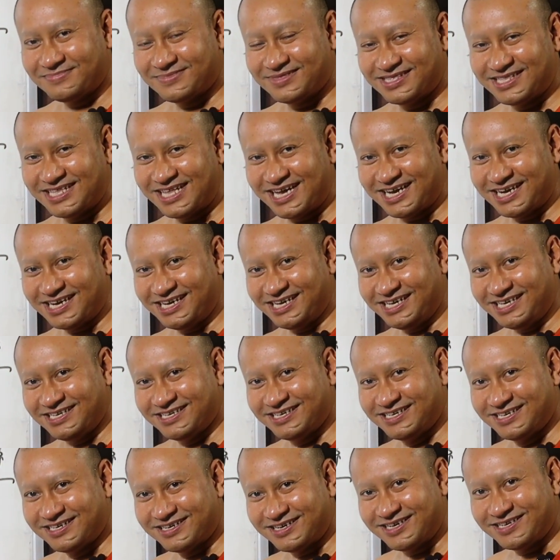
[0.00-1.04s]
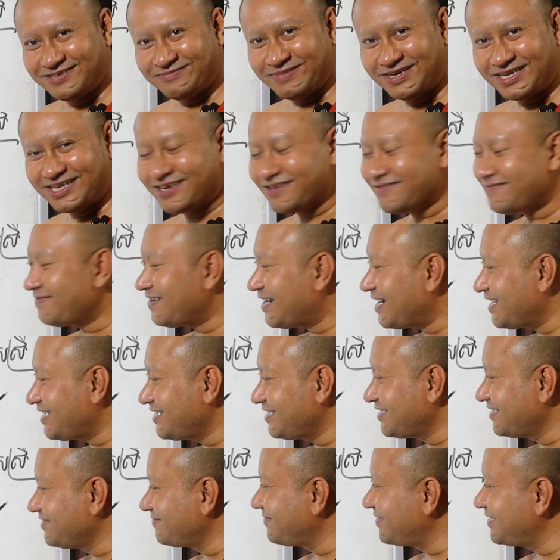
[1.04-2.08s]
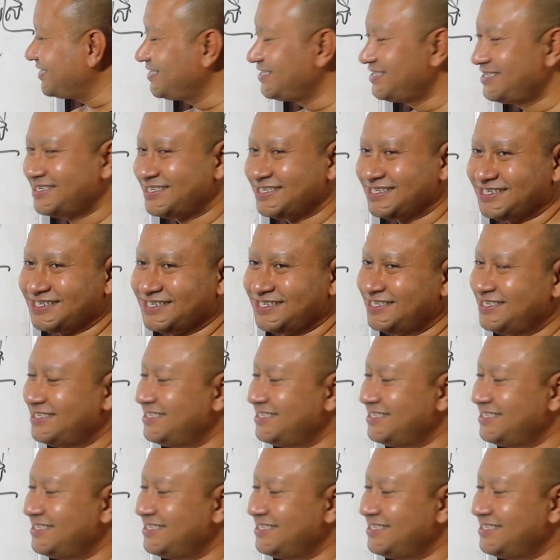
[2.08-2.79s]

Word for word: là ngày đây chỉ miền thọc mai dữ mày nữa